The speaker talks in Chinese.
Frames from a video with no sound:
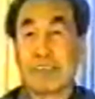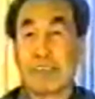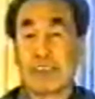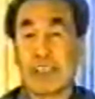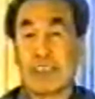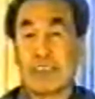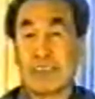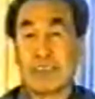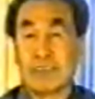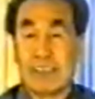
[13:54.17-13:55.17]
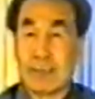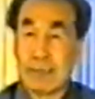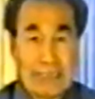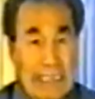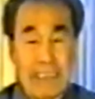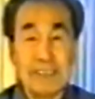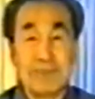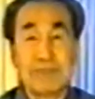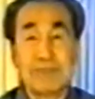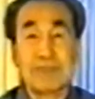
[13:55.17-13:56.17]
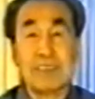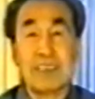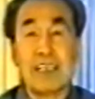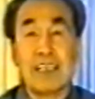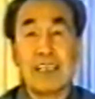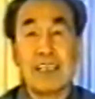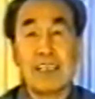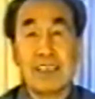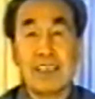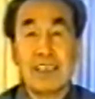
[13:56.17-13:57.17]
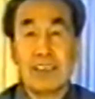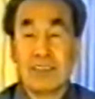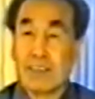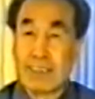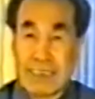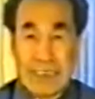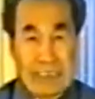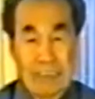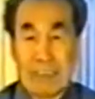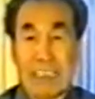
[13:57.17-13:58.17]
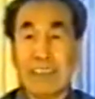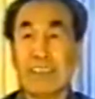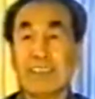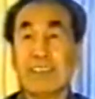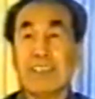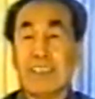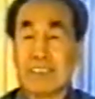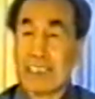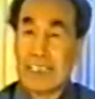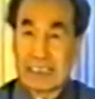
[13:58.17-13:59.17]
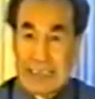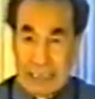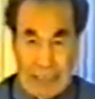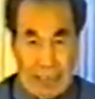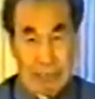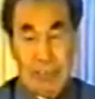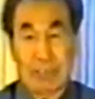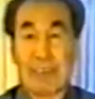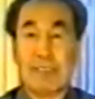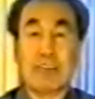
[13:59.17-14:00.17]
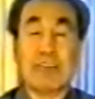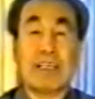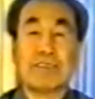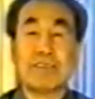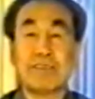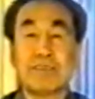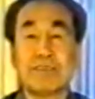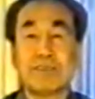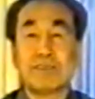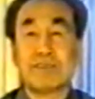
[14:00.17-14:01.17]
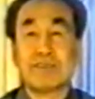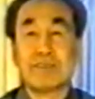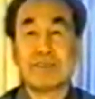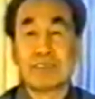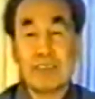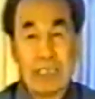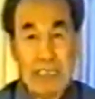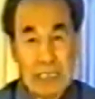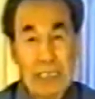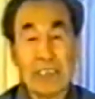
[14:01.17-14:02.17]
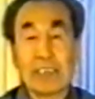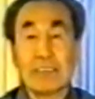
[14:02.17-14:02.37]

骨髓里面去了，往里边那么引，啊，通过神经系统引，也可以直接往里边儿往里边儿灌，都可以，